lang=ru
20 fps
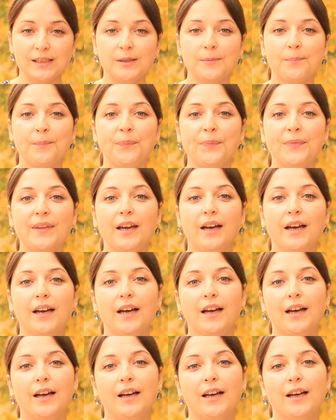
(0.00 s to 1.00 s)
А ориентир
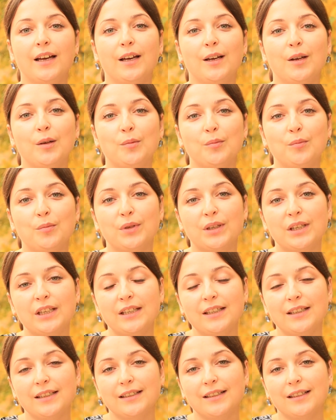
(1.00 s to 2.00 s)
возможен скидки?
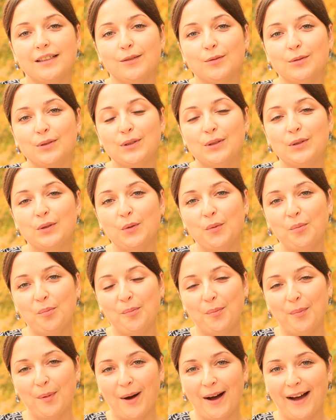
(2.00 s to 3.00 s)
Мы
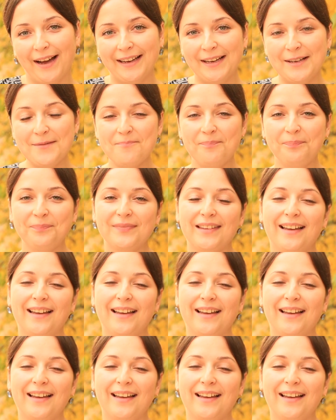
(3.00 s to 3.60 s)
уступаем.